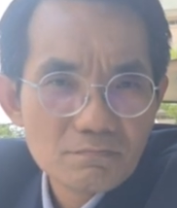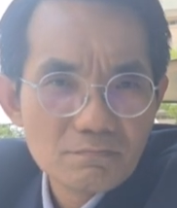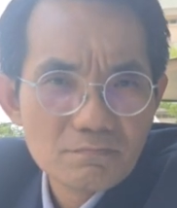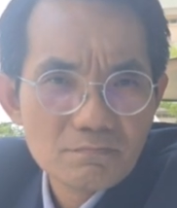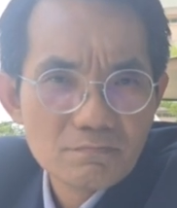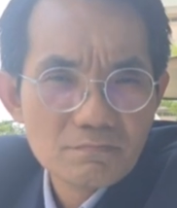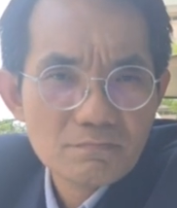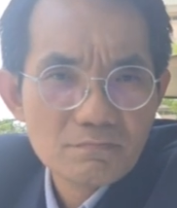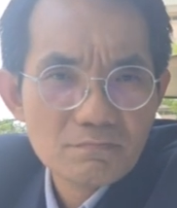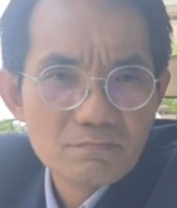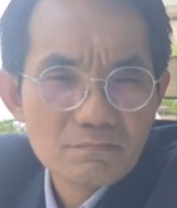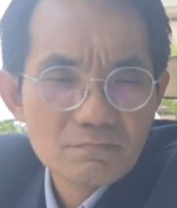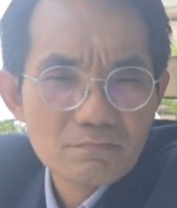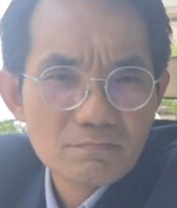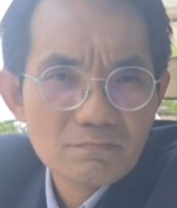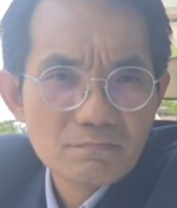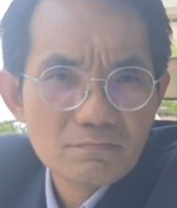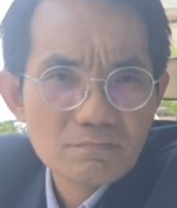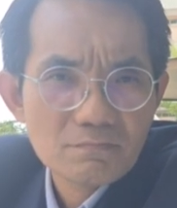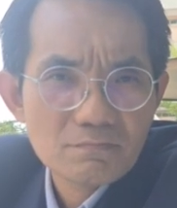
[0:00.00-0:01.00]
อาจารย์คิดว่า
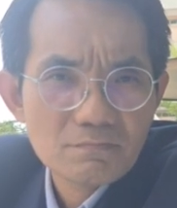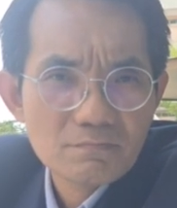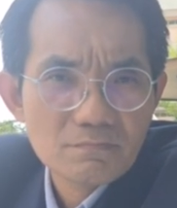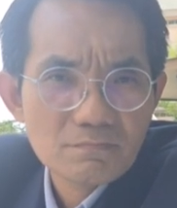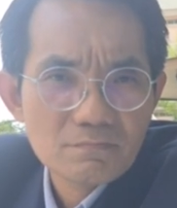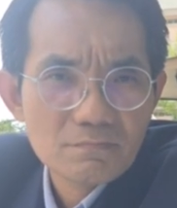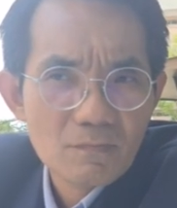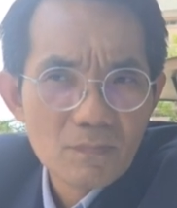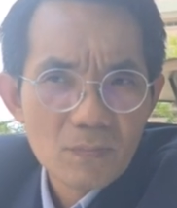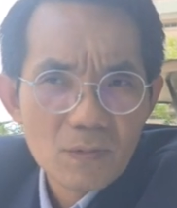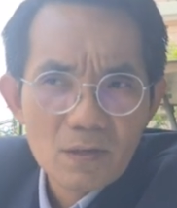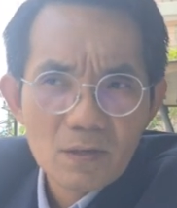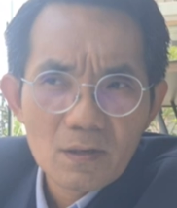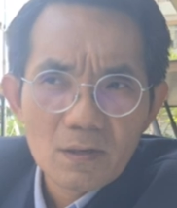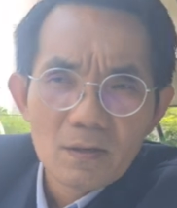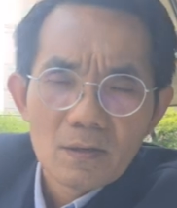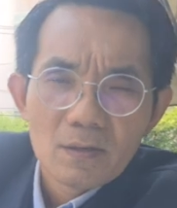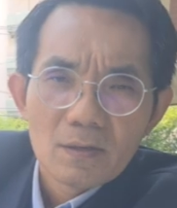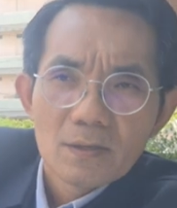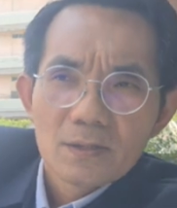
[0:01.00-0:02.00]
อะไรเป็นเหตุผลสำคัญ
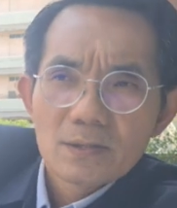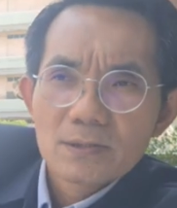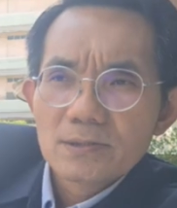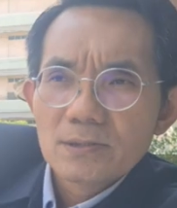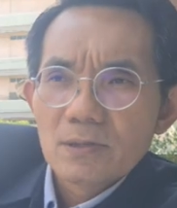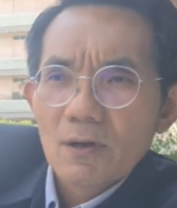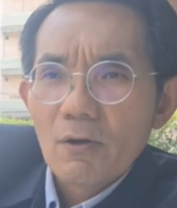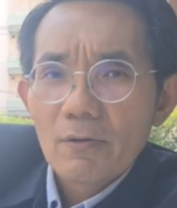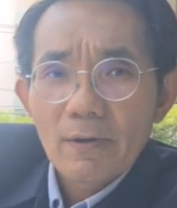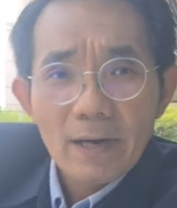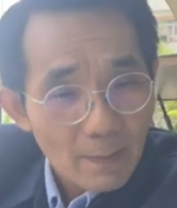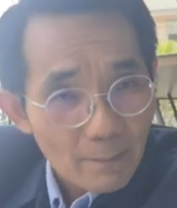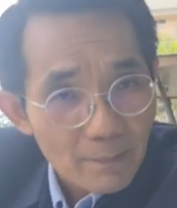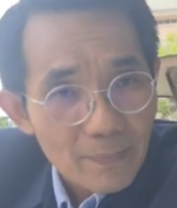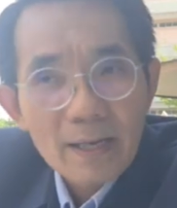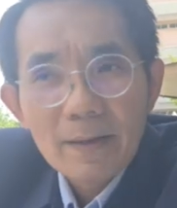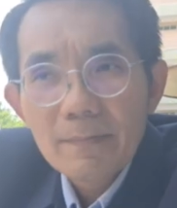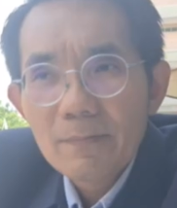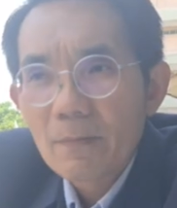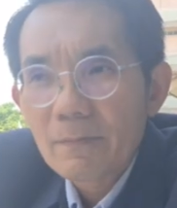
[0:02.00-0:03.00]
ที่สุดครับสองระดับ
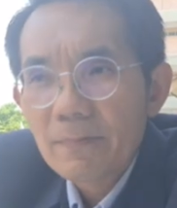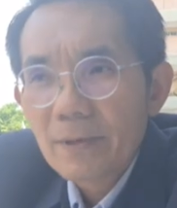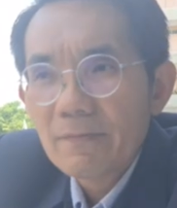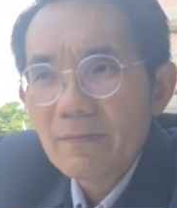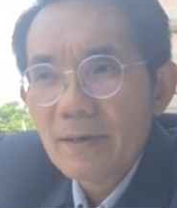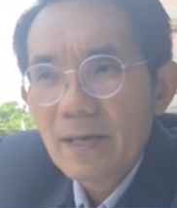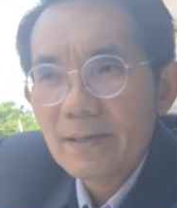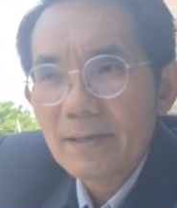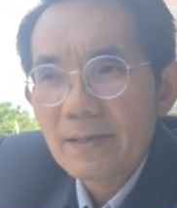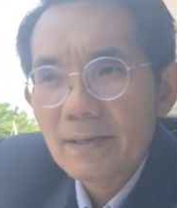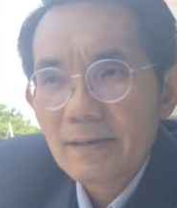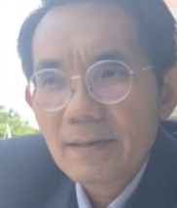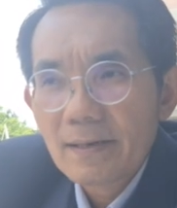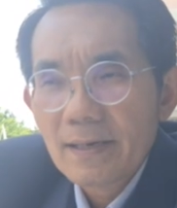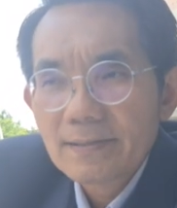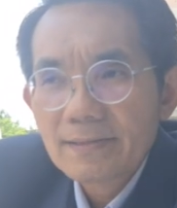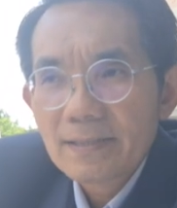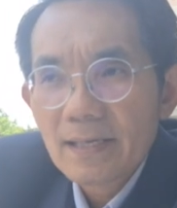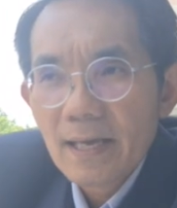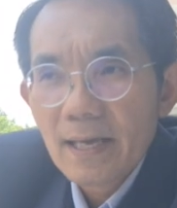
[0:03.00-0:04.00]
นะผมคิดว่าหนึ่ง
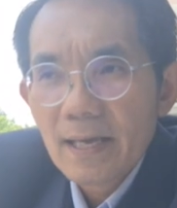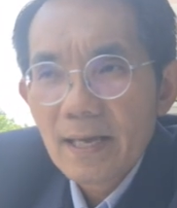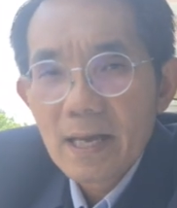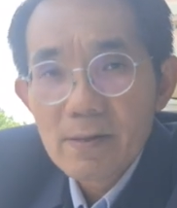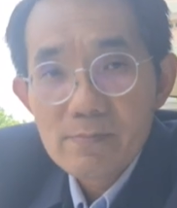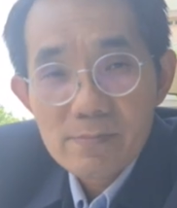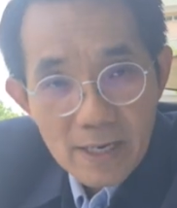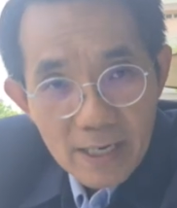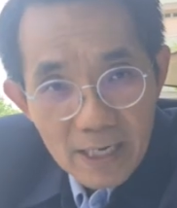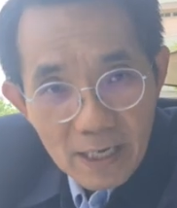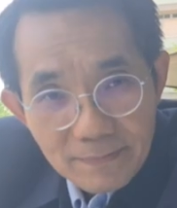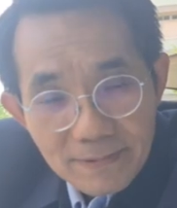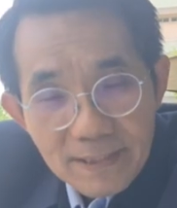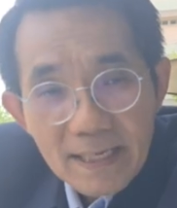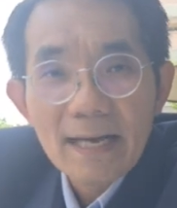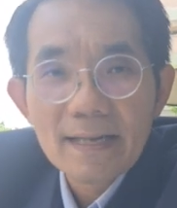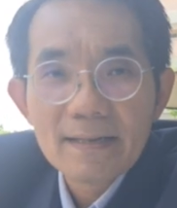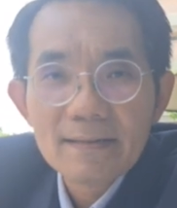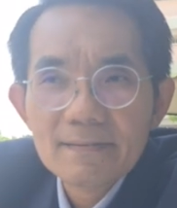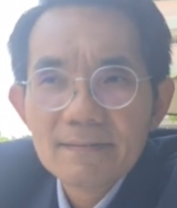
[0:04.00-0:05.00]
กระแสการเมืองระดับ
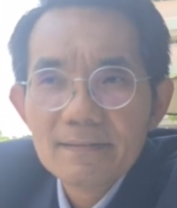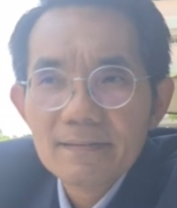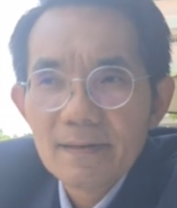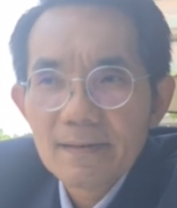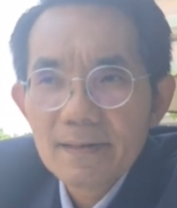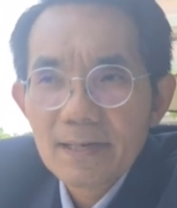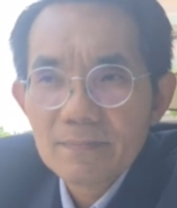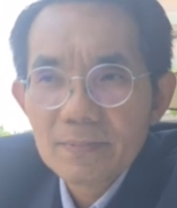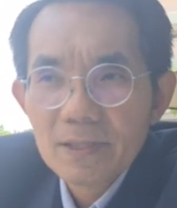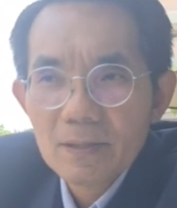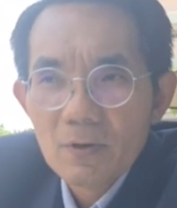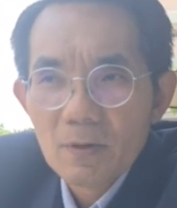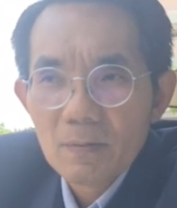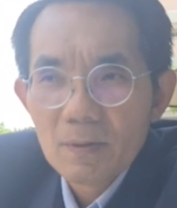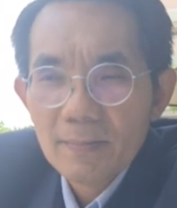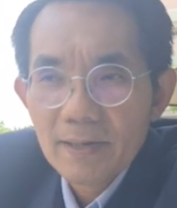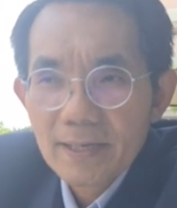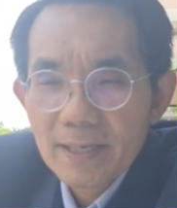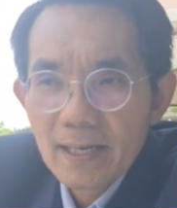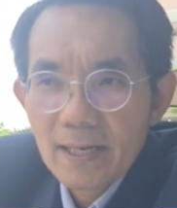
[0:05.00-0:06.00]
ชาตินะครับ ที่บอก
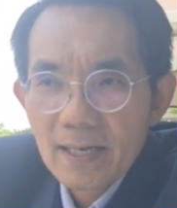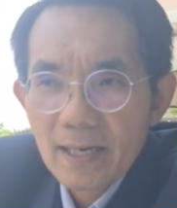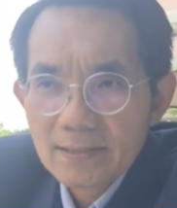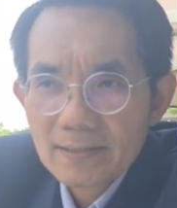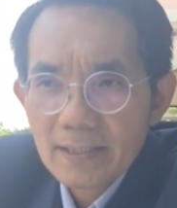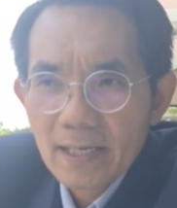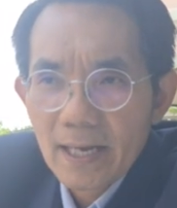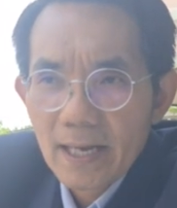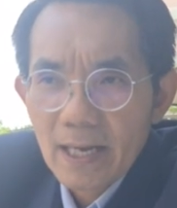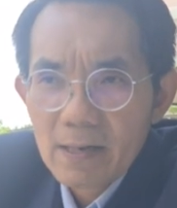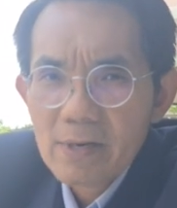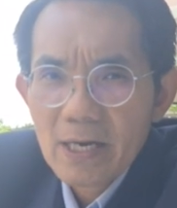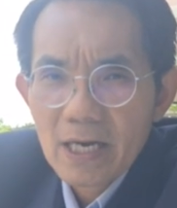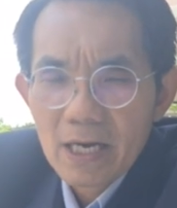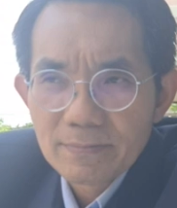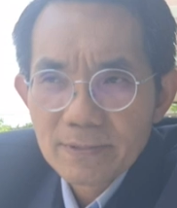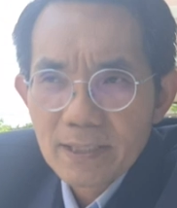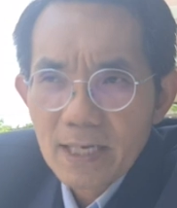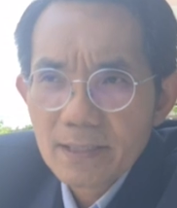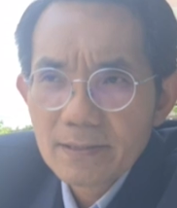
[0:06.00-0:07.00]
ไว้เมื่อกี้กระแสการเมือง
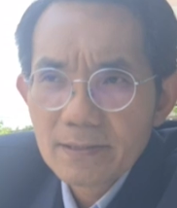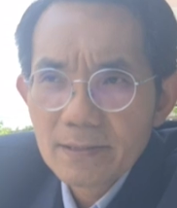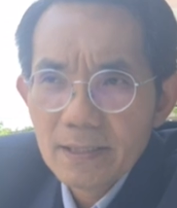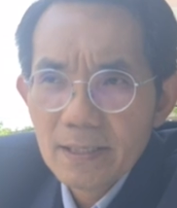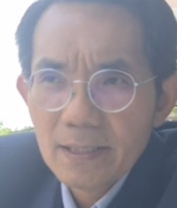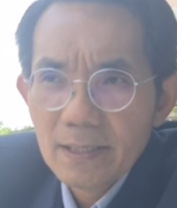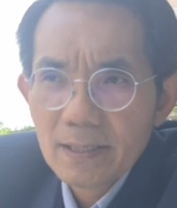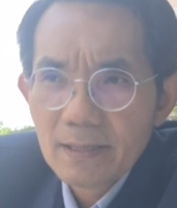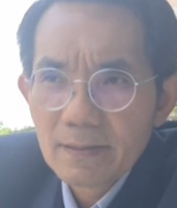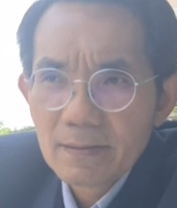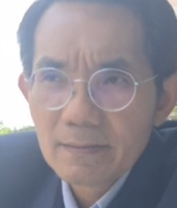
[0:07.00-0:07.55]
ระดับชาติที่